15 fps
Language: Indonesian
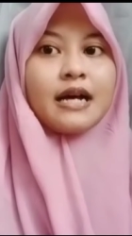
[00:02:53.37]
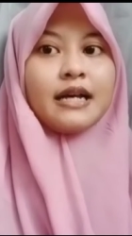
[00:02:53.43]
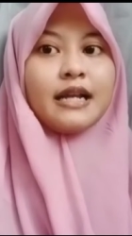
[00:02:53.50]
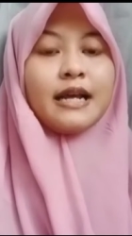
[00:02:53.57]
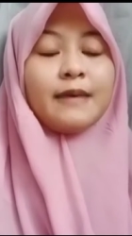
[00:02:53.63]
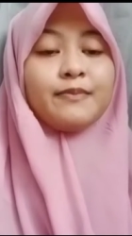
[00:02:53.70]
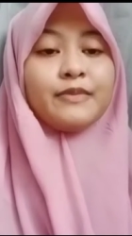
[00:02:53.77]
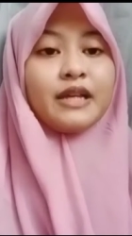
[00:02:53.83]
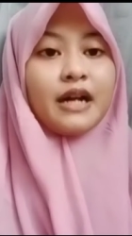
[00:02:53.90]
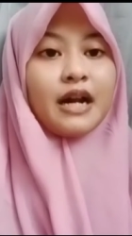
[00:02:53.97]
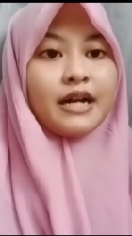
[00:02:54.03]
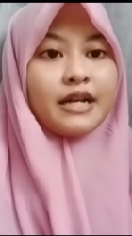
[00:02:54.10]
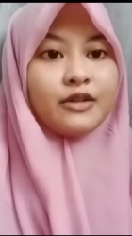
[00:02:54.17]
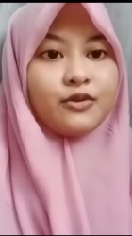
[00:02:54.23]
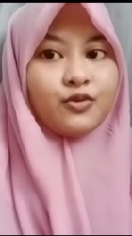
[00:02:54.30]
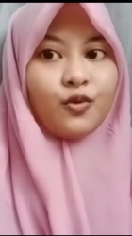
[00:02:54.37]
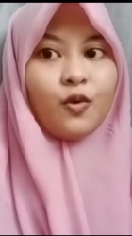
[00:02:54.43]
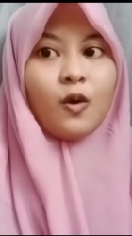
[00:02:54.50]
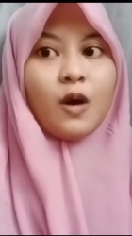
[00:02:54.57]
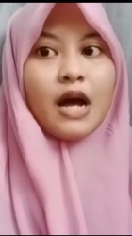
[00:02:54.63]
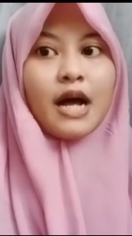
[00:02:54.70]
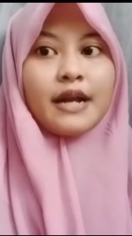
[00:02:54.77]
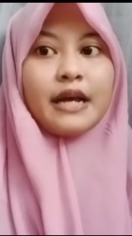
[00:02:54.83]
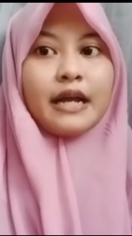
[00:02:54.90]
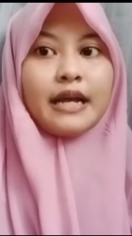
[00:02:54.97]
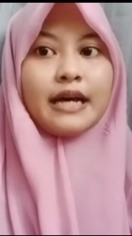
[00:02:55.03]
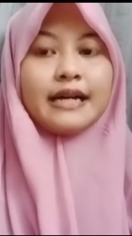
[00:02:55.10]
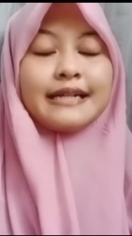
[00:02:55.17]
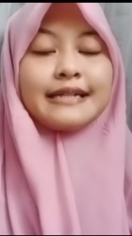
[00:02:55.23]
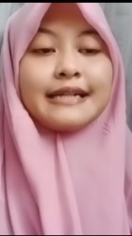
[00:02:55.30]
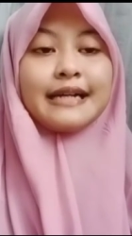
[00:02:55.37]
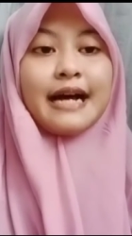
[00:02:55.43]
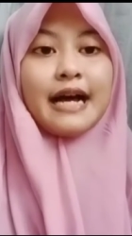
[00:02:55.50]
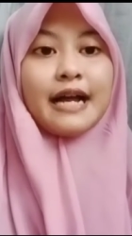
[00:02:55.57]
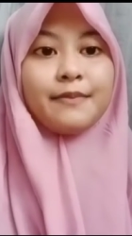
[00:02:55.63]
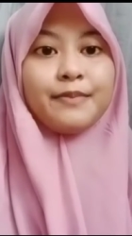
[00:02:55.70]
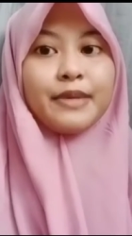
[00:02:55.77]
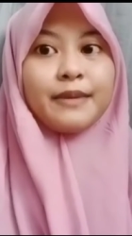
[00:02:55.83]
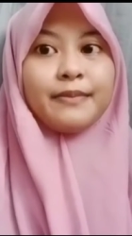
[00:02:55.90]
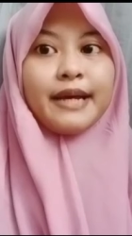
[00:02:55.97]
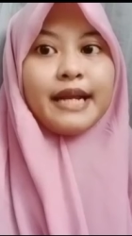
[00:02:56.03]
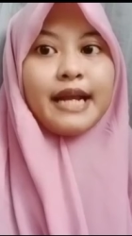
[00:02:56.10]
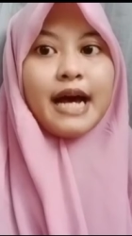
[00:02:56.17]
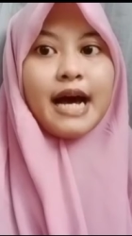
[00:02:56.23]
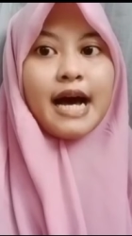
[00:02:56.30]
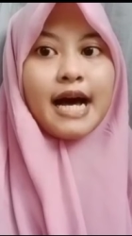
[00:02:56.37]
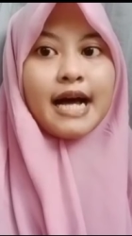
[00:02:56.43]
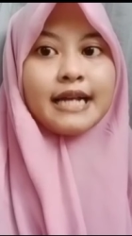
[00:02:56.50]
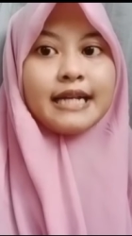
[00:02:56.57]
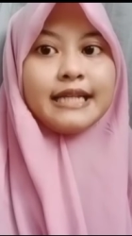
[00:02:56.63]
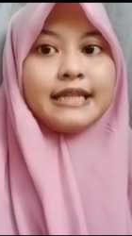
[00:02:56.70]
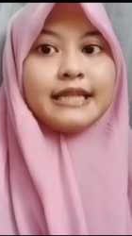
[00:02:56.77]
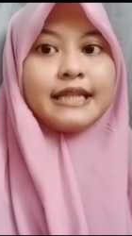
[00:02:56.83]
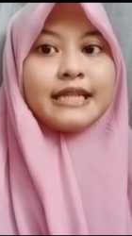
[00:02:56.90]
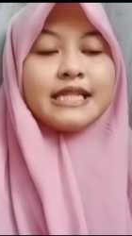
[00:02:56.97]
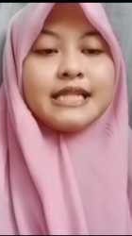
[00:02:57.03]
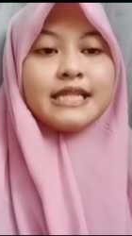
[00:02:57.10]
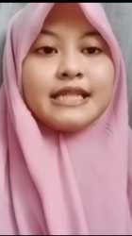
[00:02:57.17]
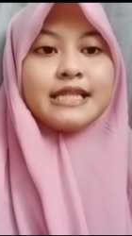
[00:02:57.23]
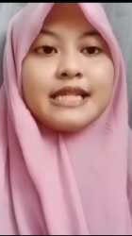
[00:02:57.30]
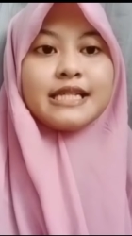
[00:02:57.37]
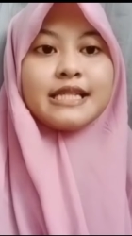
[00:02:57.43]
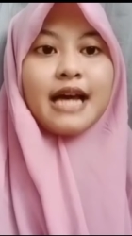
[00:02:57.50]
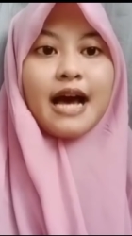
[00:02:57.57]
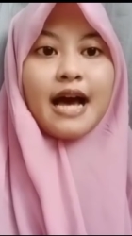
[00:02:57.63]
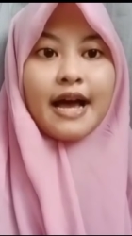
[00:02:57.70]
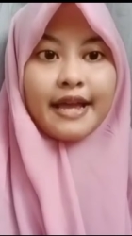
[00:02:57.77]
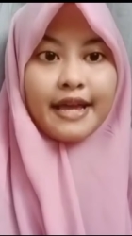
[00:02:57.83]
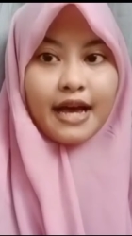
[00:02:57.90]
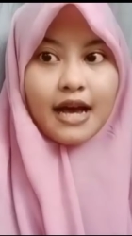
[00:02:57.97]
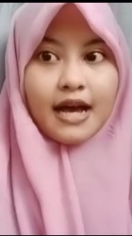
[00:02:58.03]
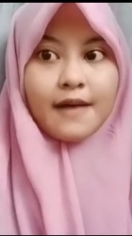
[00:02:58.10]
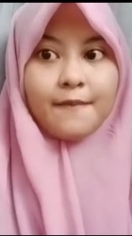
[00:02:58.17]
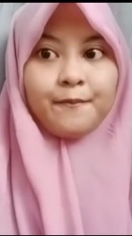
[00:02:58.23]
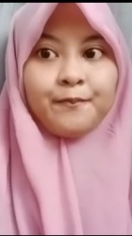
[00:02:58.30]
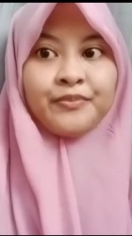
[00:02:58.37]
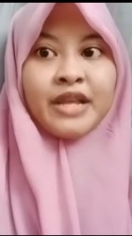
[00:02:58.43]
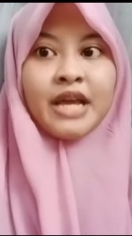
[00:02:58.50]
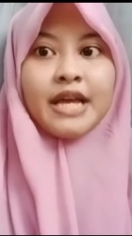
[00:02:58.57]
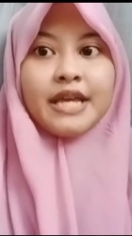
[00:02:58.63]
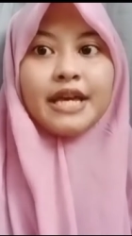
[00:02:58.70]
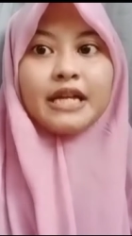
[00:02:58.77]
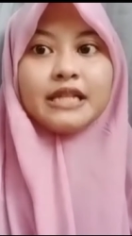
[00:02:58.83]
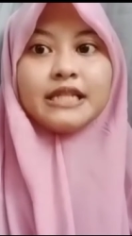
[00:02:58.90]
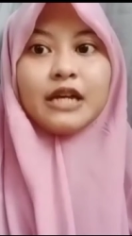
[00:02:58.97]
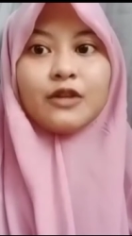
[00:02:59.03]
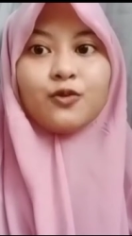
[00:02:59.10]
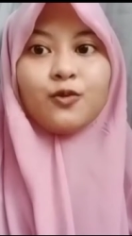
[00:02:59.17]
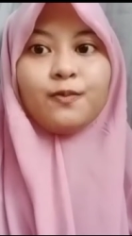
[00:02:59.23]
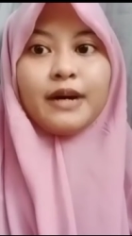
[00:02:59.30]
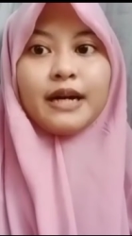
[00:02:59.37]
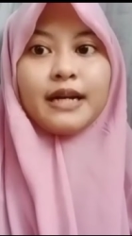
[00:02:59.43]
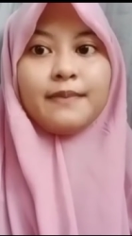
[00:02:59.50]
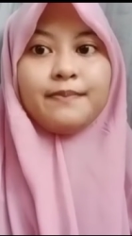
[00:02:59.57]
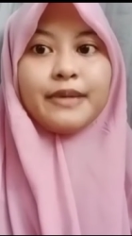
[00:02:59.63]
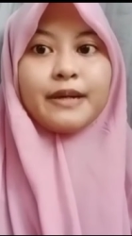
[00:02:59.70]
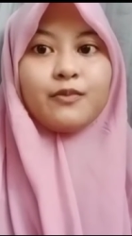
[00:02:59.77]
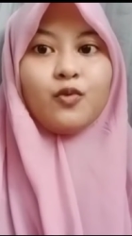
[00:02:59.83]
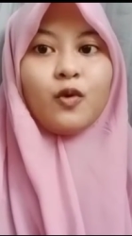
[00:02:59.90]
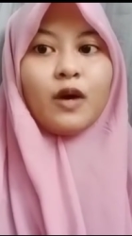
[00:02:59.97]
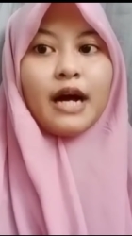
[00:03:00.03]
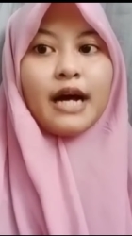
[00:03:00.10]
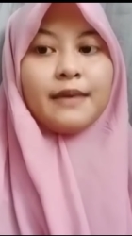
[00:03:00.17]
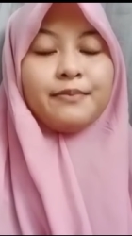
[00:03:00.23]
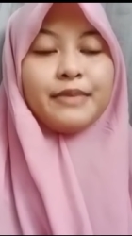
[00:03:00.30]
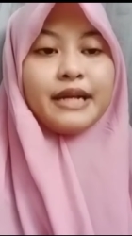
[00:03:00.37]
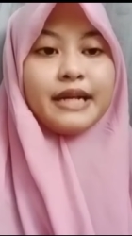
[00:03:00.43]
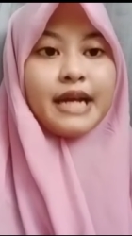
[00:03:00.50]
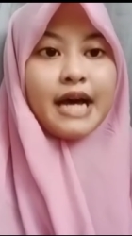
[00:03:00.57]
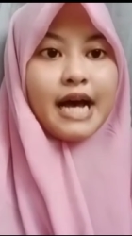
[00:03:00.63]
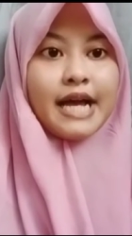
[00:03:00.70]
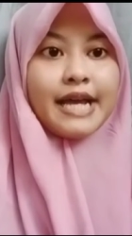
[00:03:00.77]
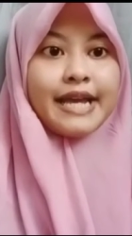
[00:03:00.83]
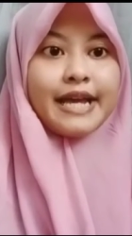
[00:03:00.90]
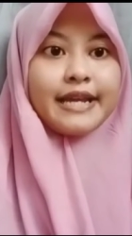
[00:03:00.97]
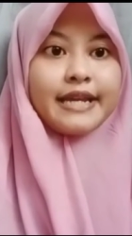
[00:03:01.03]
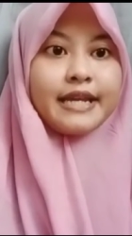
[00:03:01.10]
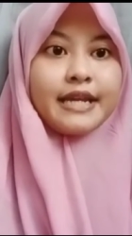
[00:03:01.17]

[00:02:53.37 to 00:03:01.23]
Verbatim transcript: Gelap terang itu adalah rekaan perbedaan intensitas cahaya yang jatuh pada permukaan benda yang